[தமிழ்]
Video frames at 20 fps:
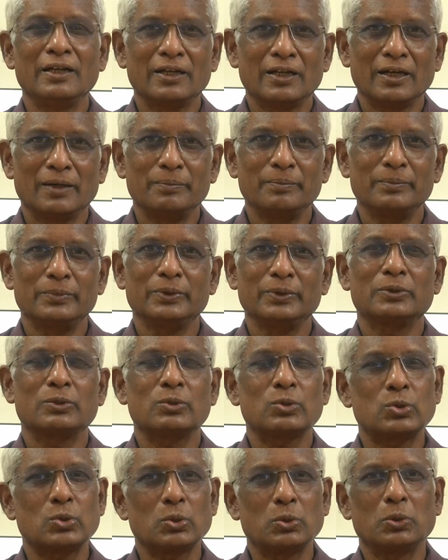கம்பு
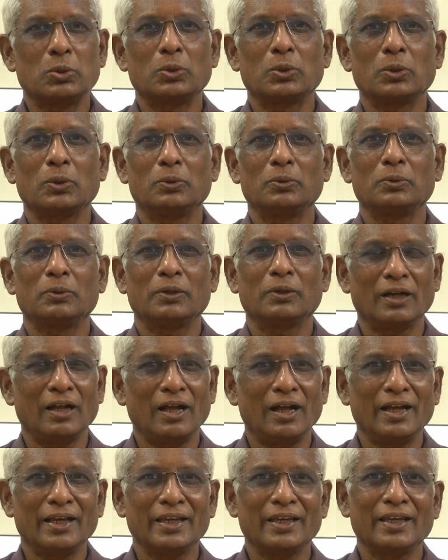சோளம்
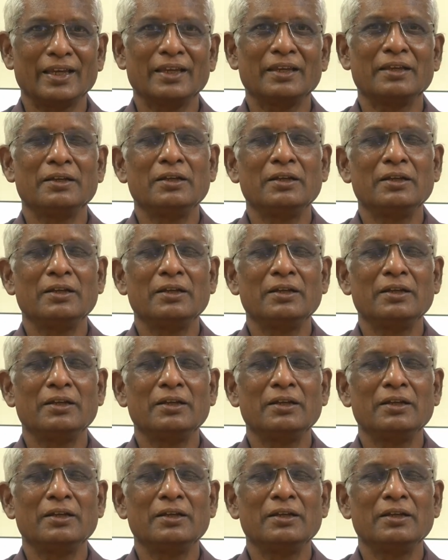ராகி